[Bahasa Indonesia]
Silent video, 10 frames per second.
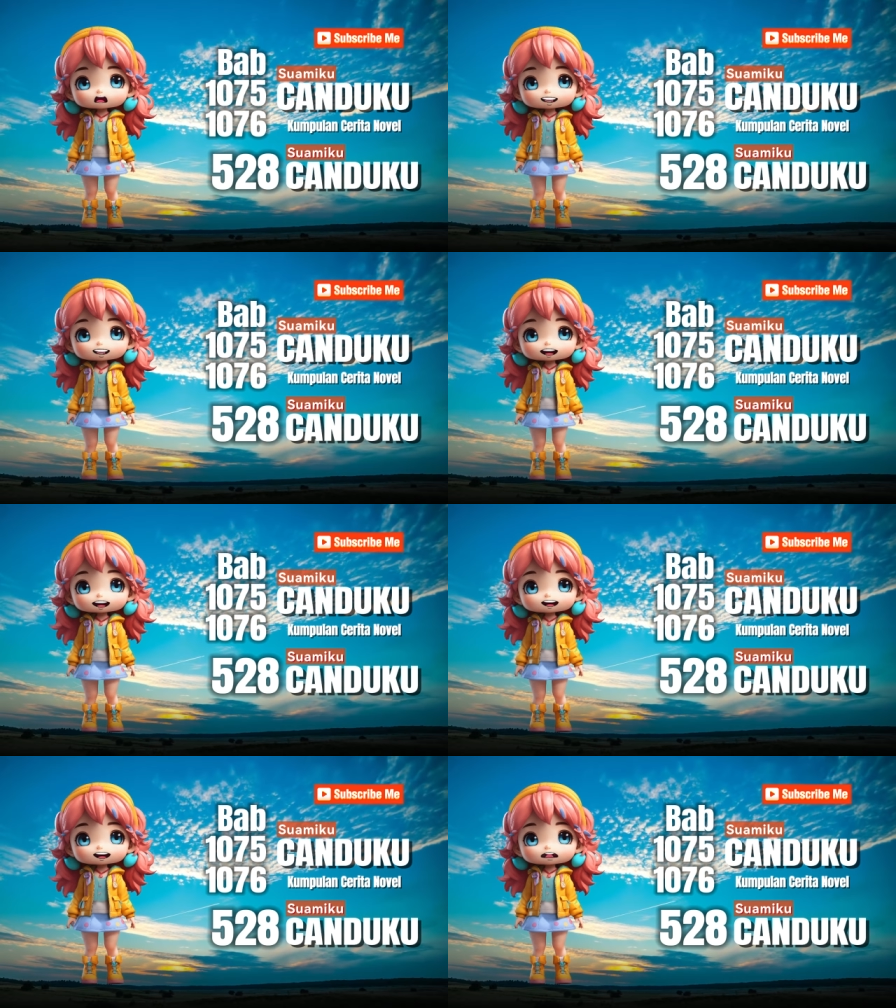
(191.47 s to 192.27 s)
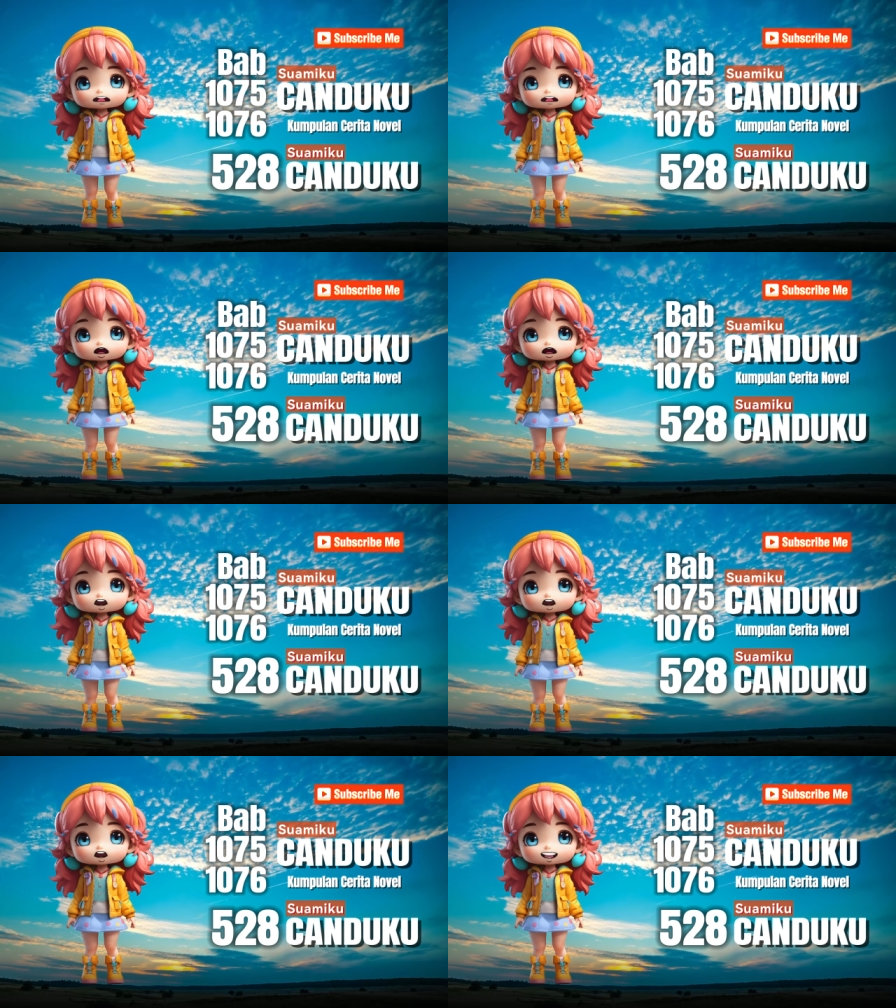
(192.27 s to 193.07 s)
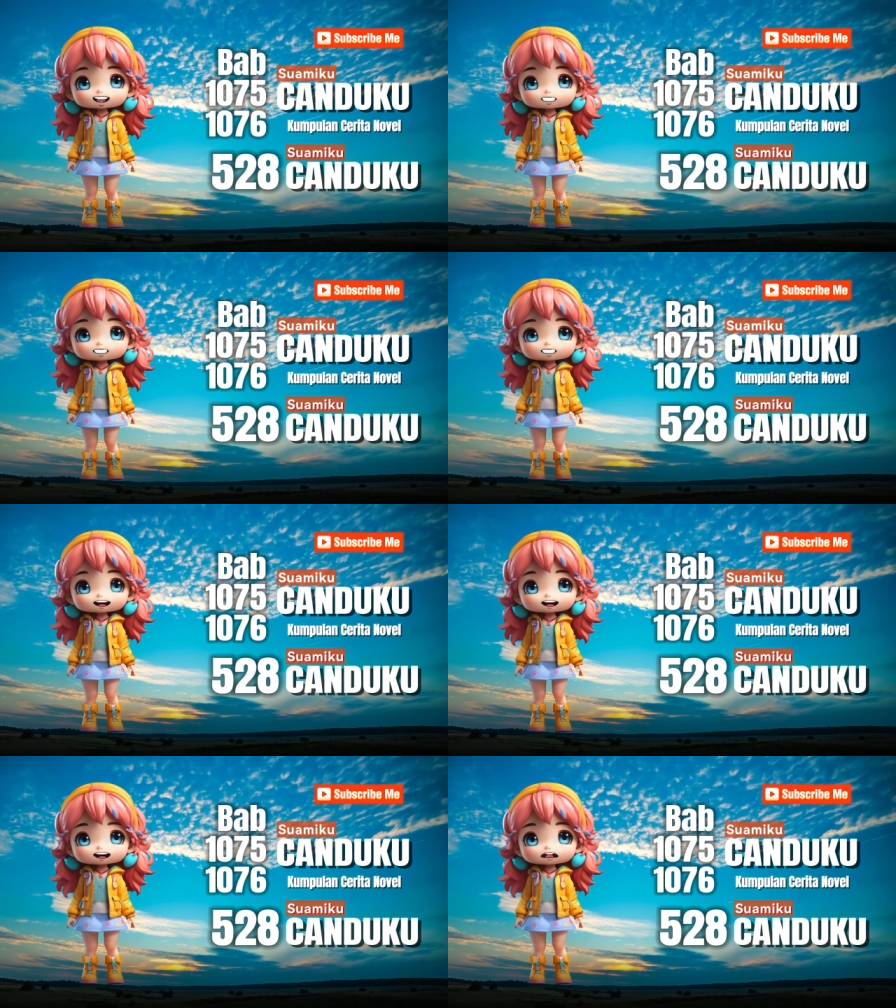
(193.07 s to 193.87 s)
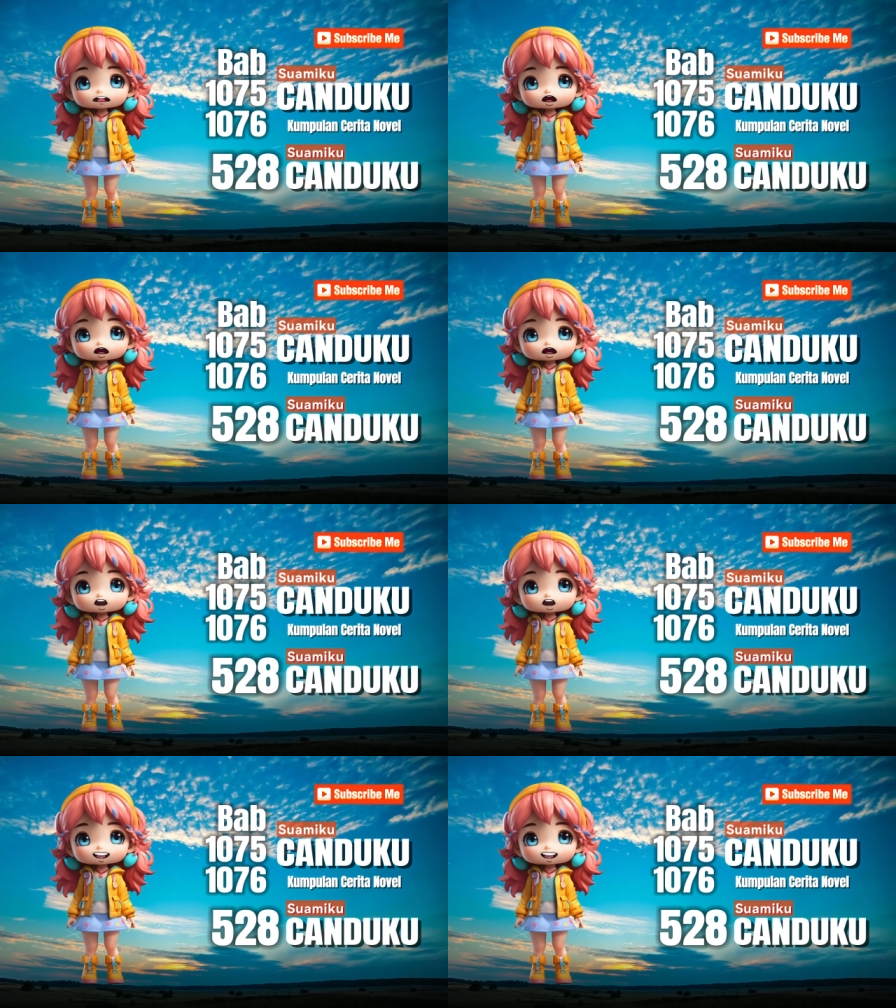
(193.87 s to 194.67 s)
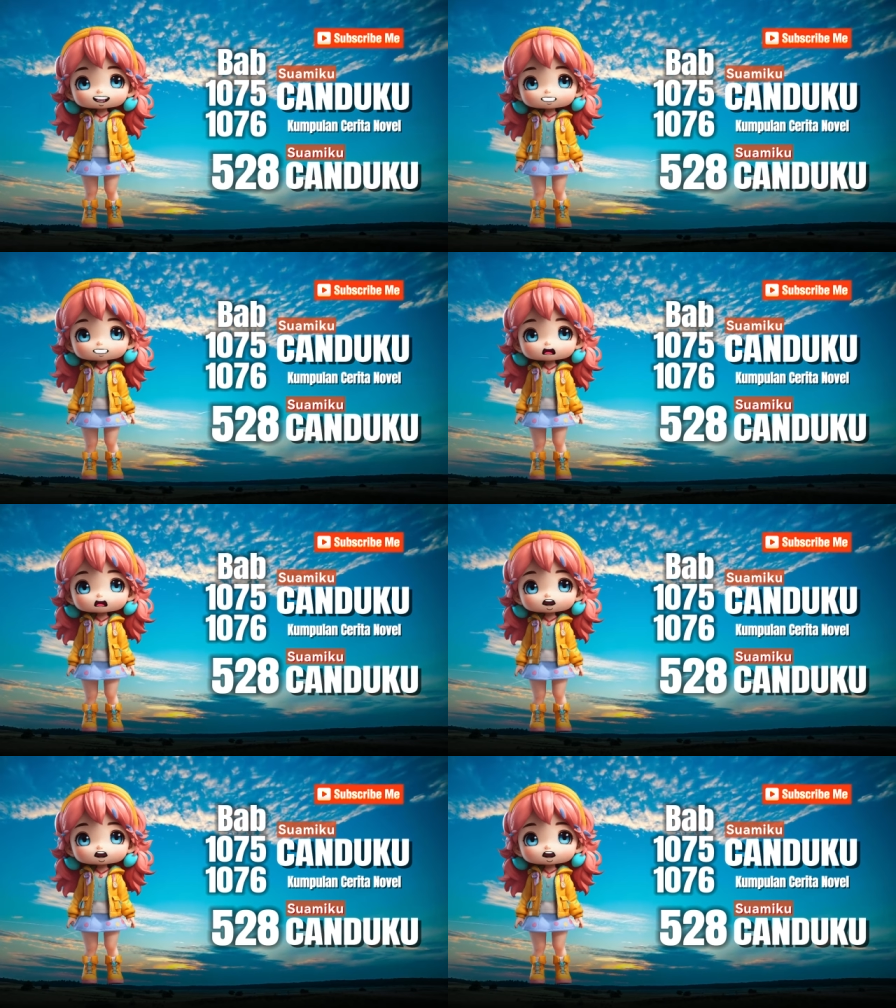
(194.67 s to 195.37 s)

Clara akan berhenti menyusu dan menoleh untuk menatapnya.